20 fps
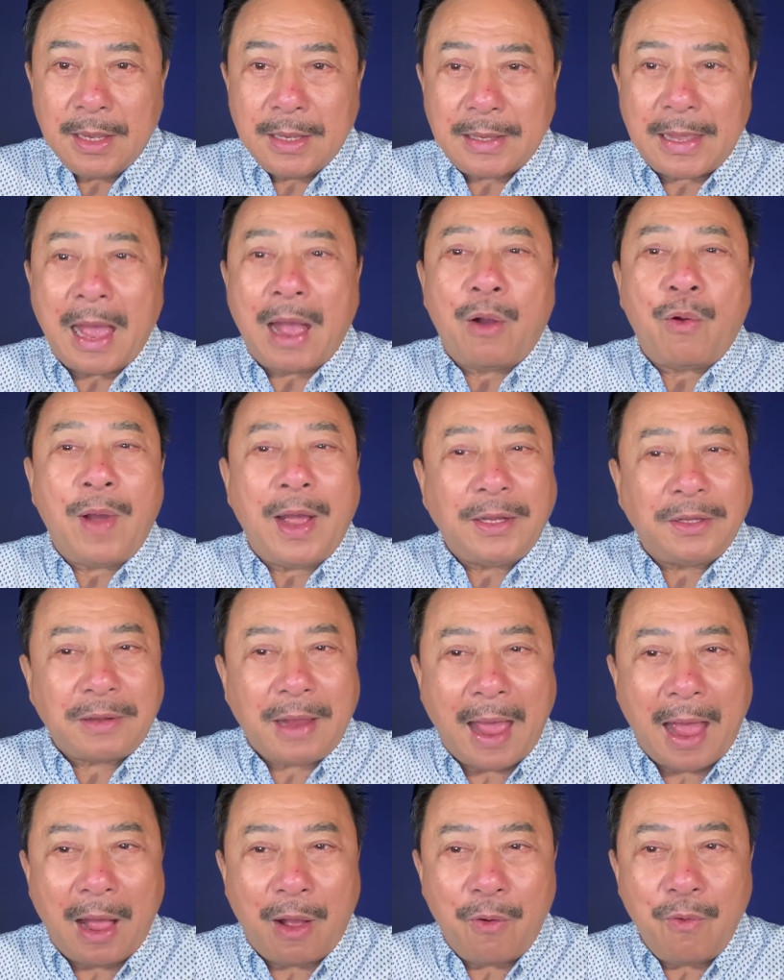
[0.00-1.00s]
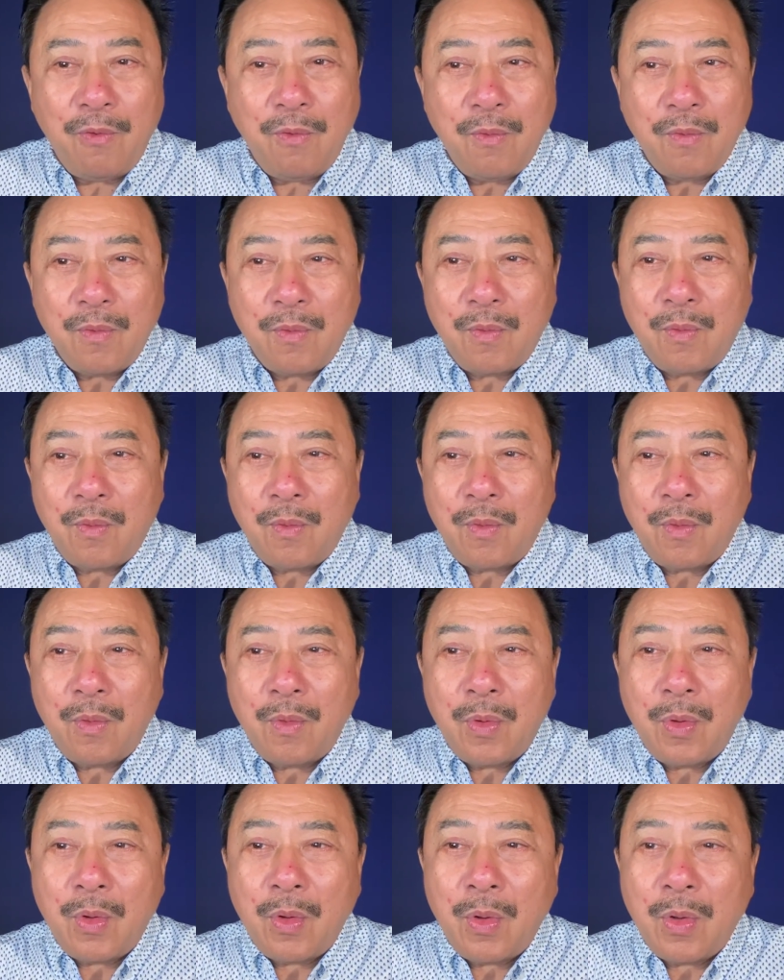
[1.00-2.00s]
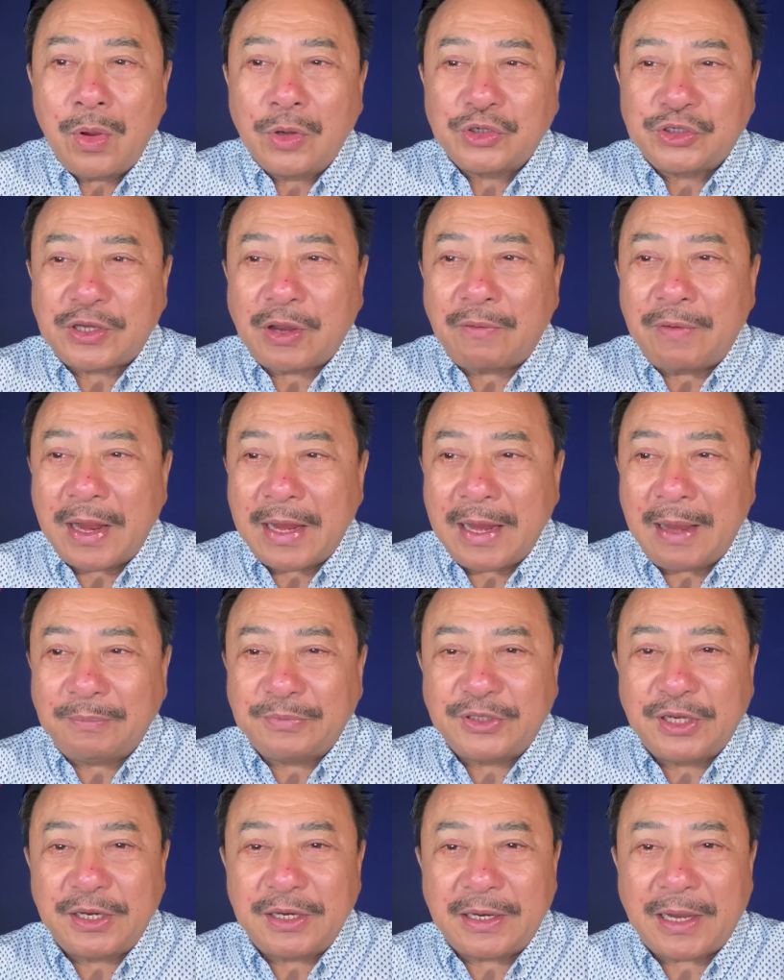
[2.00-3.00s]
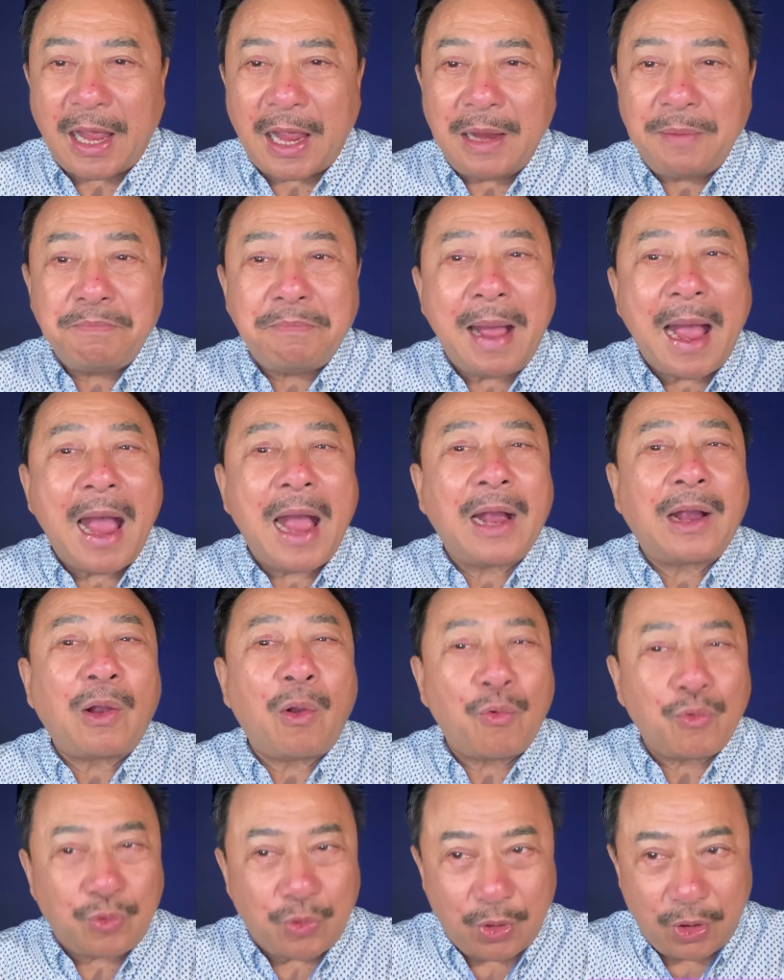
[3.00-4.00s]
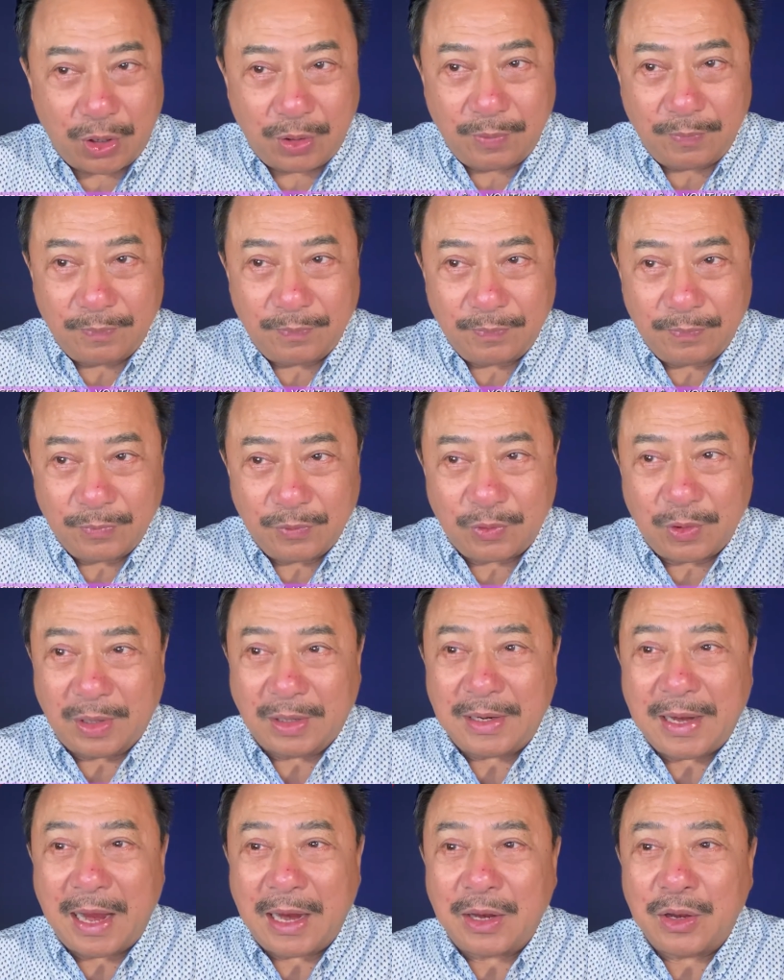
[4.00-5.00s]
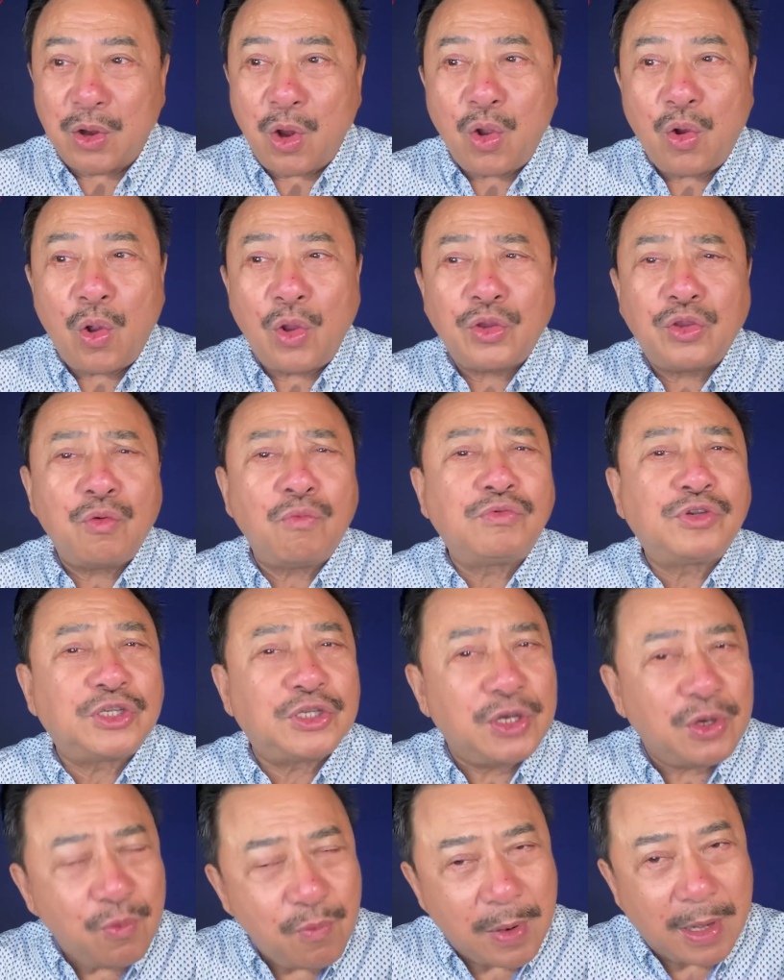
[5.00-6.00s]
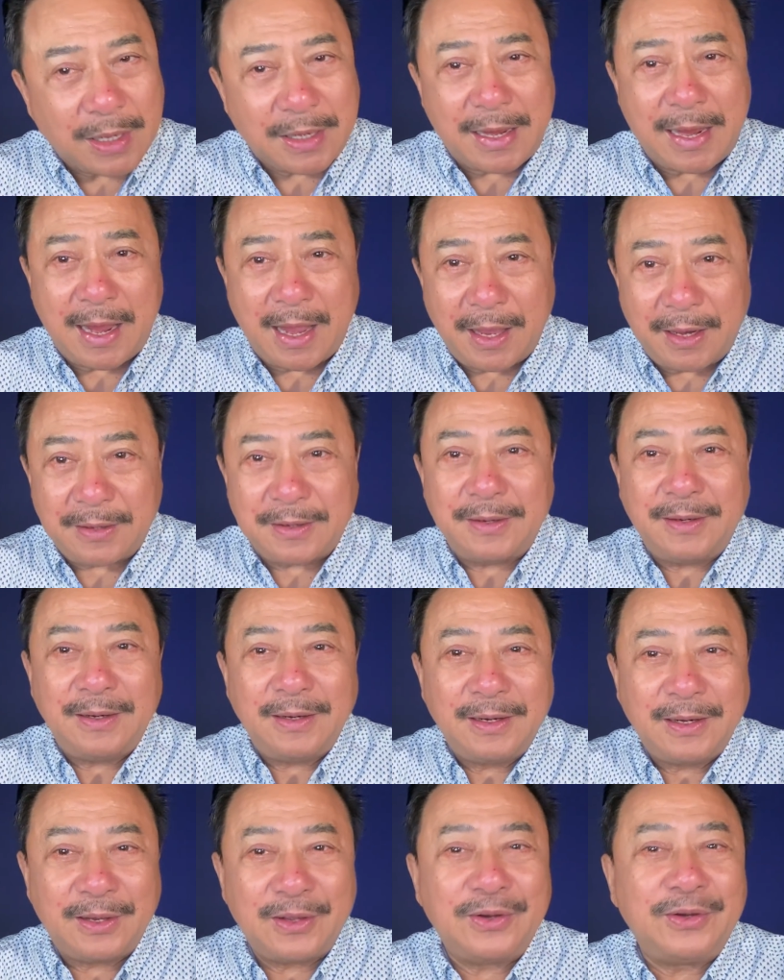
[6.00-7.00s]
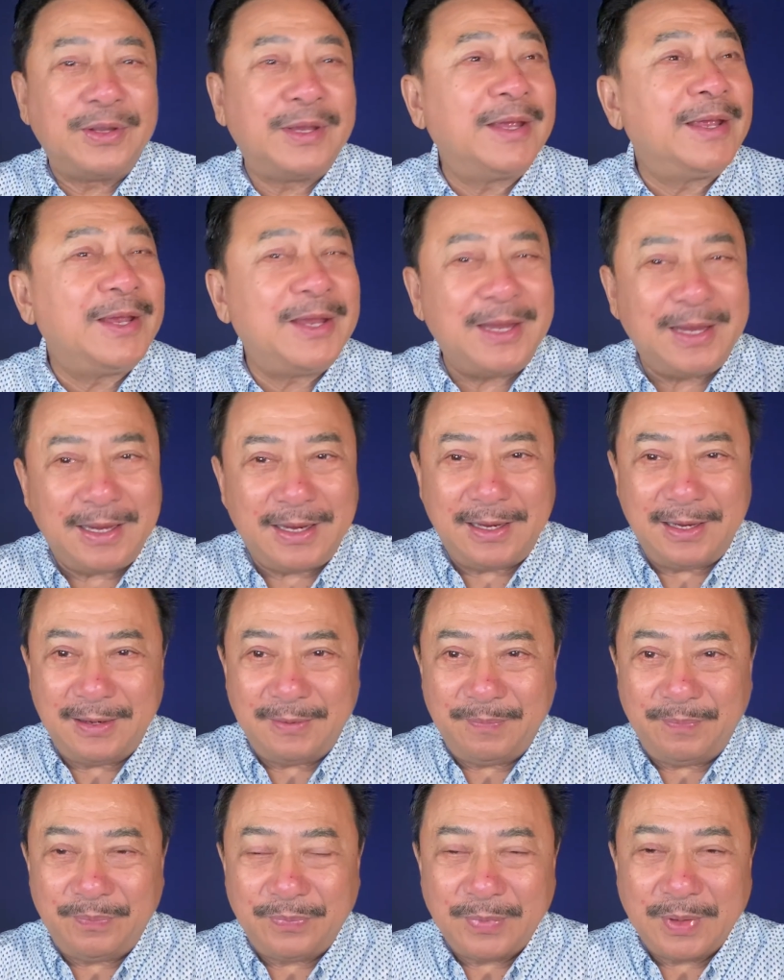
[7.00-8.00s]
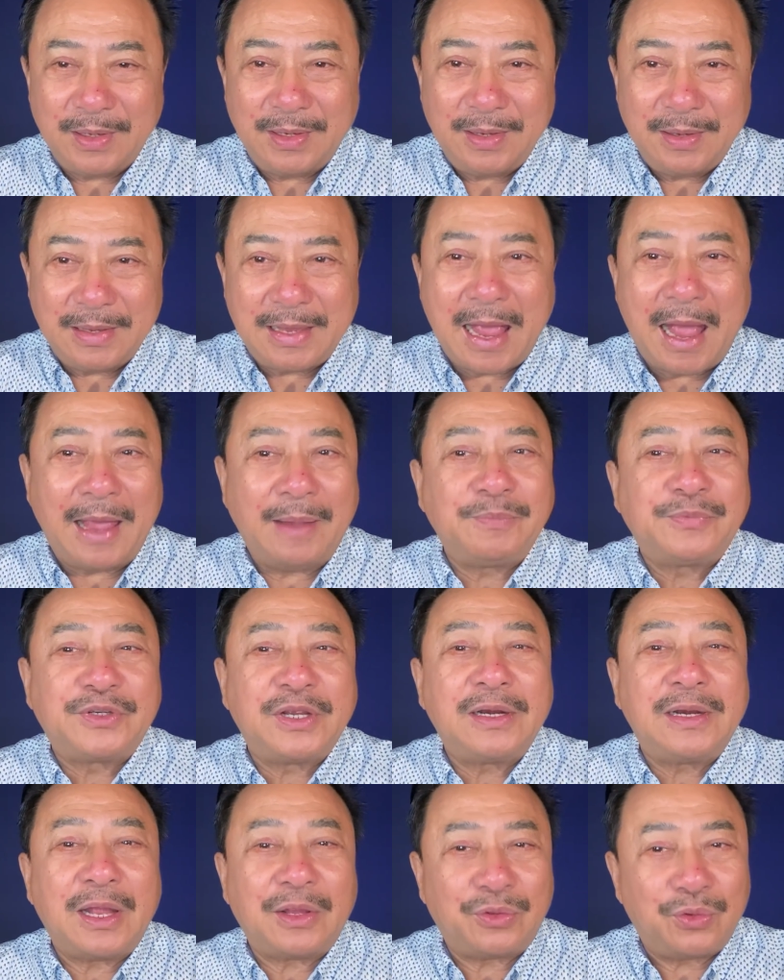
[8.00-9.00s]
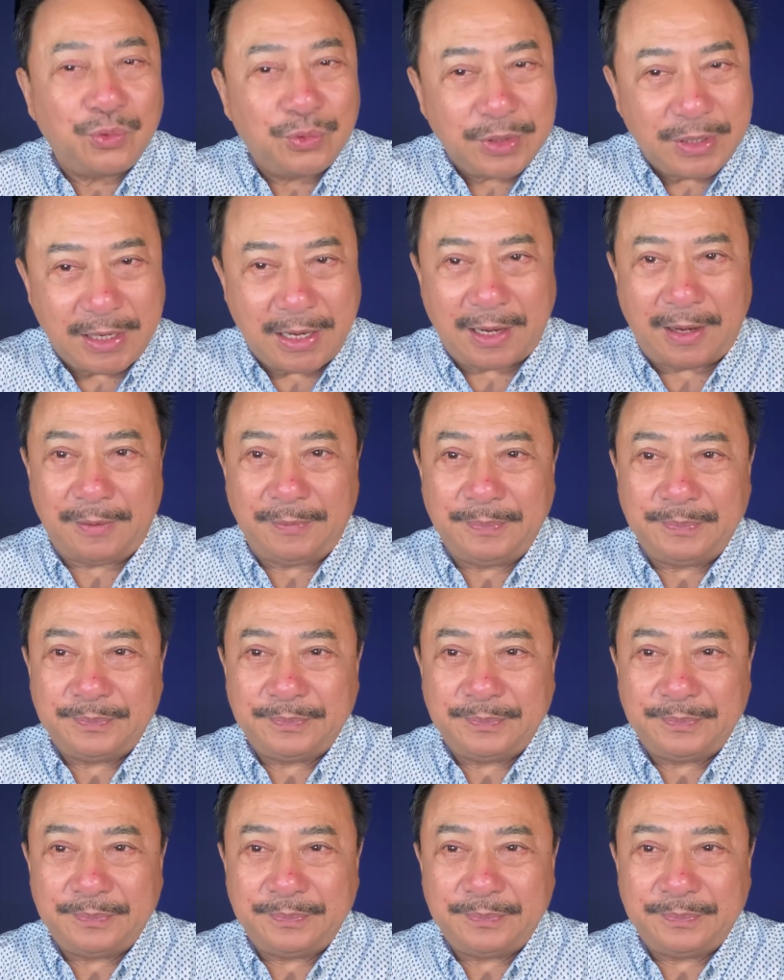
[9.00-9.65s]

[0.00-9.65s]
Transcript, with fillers: Chào anh Thảo, sau đây em xin kể 3 câu chuyện. Chuyện này nó có chút xíu hả nha anh? Cười hi hi. Và em xưng là tôi nha.